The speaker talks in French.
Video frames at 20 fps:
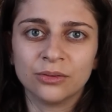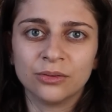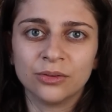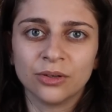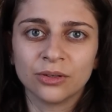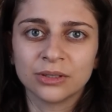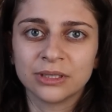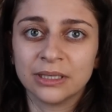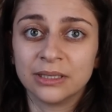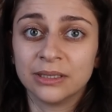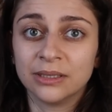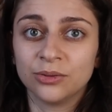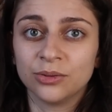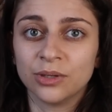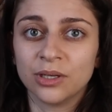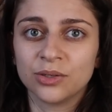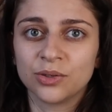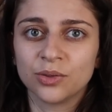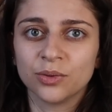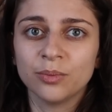dans cette
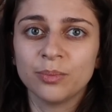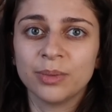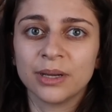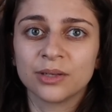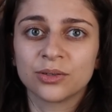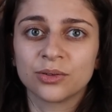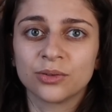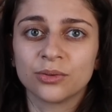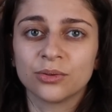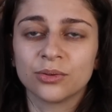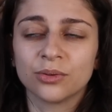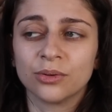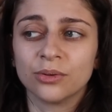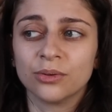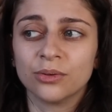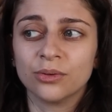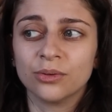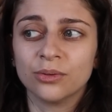situation parce que